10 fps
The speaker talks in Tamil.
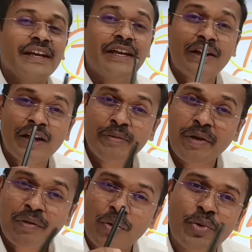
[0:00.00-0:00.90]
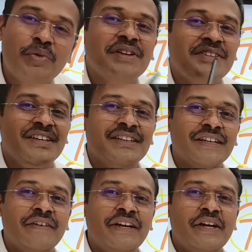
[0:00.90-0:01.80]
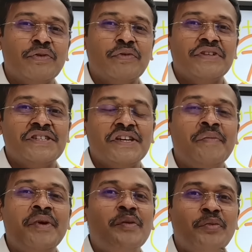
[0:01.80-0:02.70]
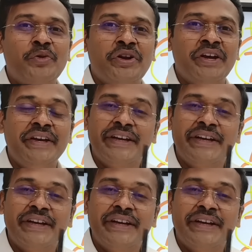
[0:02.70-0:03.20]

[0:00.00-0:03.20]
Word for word: எல்லாருமே அவங்க உணவுல சேர்த்துக்க வேண்டிய ஒரு விஷயம் முட்டை